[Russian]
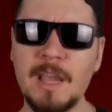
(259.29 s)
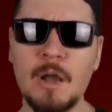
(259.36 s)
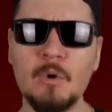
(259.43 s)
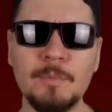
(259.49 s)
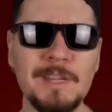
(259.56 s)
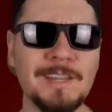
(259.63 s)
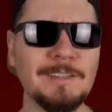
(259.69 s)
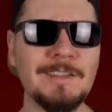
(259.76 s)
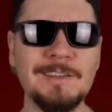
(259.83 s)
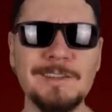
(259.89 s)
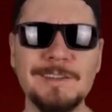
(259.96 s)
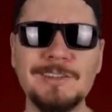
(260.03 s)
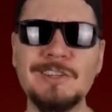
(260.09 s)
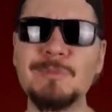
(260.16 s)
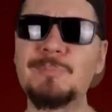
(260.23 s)
как у меня
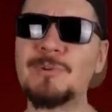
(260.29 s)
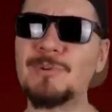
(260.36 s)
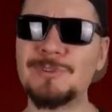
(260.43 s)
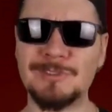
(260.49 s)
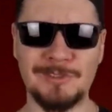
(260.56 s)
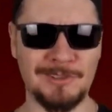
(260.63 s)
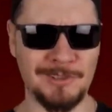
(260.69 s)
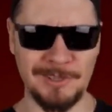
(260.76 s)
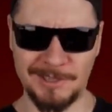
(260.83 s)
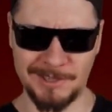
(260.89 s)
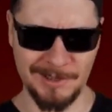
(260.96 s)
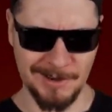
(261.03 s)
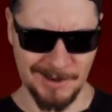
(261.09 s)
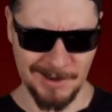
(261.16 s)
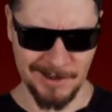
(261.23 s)
денег не просто до
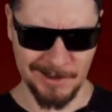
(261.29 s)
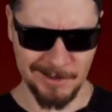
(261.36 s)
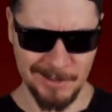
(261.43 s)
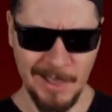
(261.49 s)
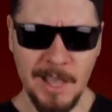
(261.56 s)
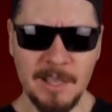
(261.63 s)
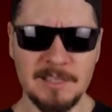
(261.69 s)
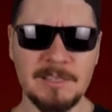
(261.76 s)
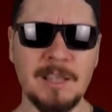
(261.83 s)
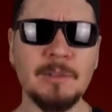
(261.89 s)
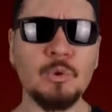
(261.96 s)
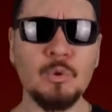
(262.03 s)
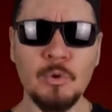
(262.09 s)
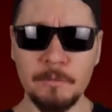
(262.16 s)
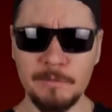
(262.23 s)
хера.
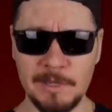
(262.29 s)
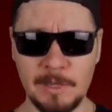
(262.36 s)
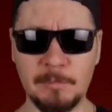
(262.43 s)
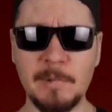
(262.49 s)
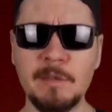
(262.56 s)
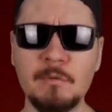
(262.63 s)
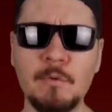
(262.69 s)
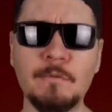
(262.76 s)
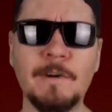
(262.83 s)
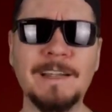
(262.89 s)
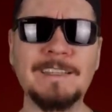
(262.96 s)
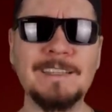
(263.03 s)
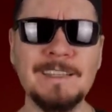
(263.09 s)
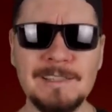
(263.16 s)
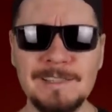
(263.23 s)
Садовник моего
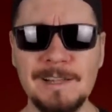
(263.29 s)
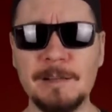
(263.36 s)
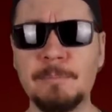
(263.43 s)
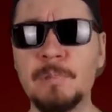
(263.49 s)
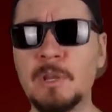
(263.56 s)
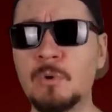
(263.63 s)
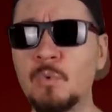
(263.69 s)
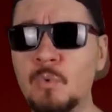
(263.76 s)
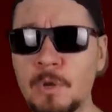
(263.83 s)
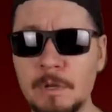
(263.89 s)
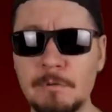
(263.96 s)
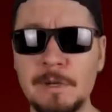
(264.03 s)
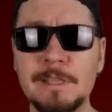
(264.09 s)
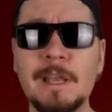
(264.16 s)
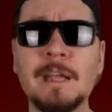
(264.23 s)
водителя
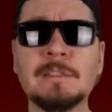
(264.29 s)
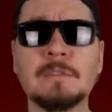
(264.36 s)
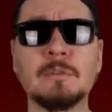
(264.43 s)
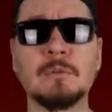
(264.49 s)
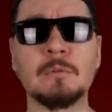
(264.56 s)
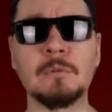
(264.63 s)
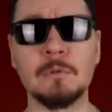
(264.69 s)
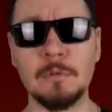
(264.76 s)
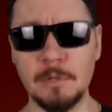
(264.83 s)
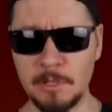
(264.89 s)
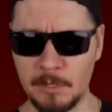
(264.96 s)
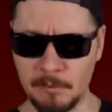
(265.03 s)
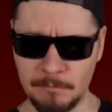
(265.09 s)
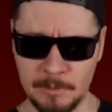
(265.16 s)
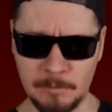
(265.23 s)
прикуривает от
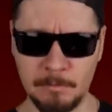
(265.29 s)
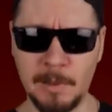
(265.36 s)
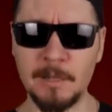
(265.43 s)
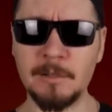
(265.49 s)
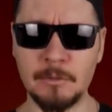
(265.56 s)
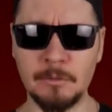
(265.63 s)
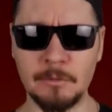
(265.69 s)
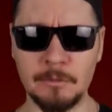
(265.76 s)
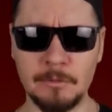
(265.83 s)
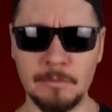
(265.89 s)
100-долларовых банкнот.